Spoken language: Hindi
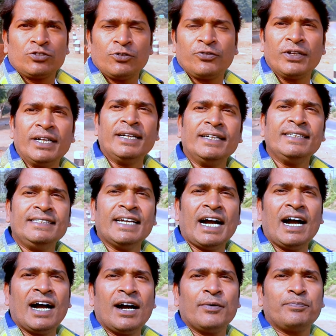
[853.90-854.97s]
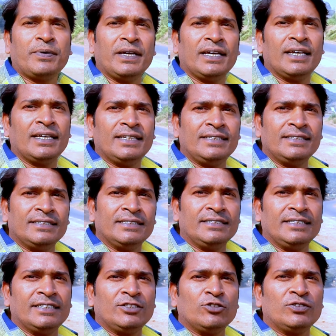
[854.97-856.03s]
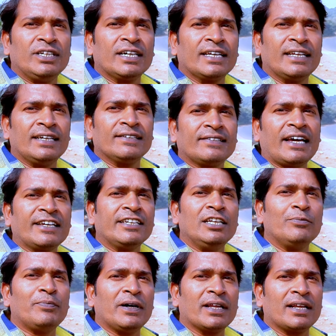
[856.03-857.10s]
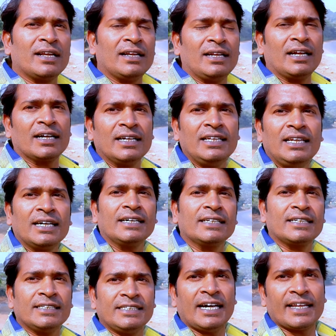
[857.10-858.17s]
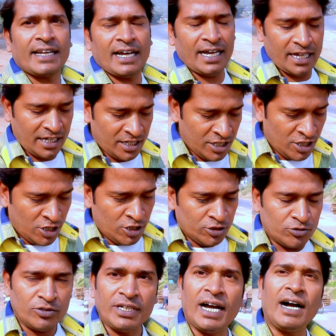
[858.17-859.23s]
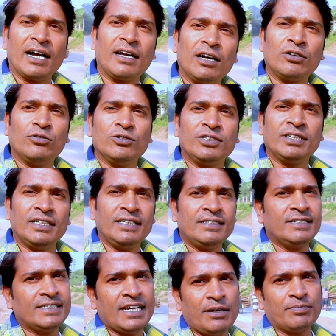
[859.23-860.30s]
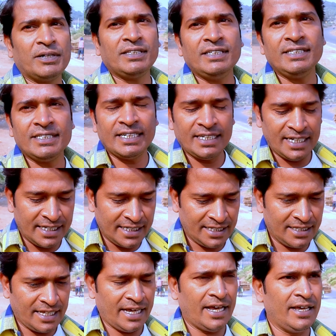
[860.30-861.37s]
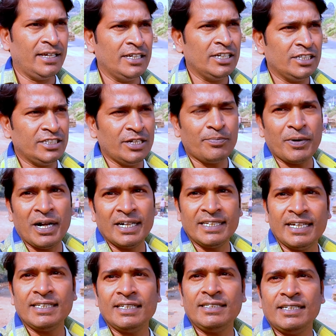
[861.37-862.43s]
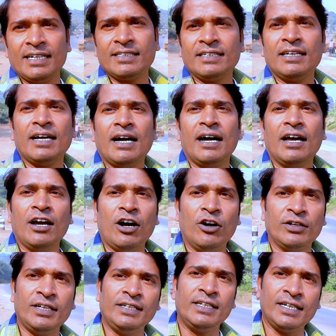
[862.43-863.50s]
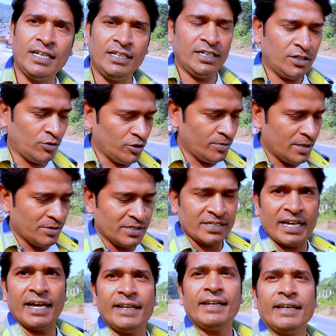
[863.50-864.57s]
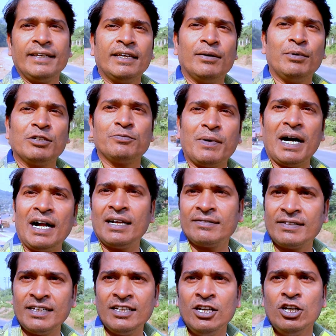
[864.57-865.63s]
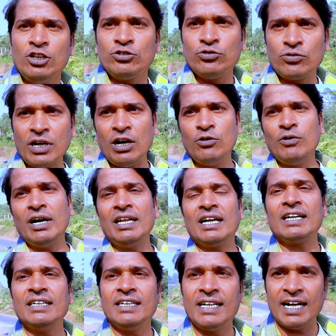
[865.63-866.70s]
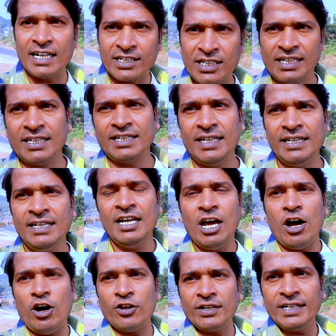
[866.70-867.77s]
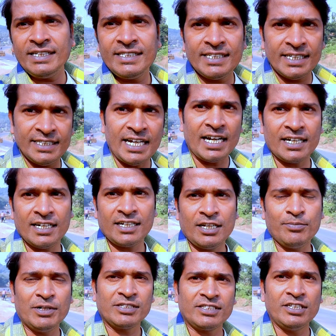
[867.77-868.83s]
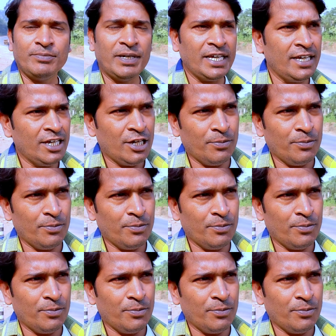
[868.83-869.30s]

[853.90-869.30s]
तो फ्रेंड यहाँ पे ये जो देख रहे हैं साइकिल पर लकड़ी लेकर के जा रहा है तो यहाँ का कुछ इस टाइप का दिनचर्या चलता है ये पहाड़िया जनजाति का है और इनके लिए कोई व्यवसाय नहीं है बस पहाड़ से सूखा हुआ लकड़ी काट करके और नीचे जा कर के बस्ती में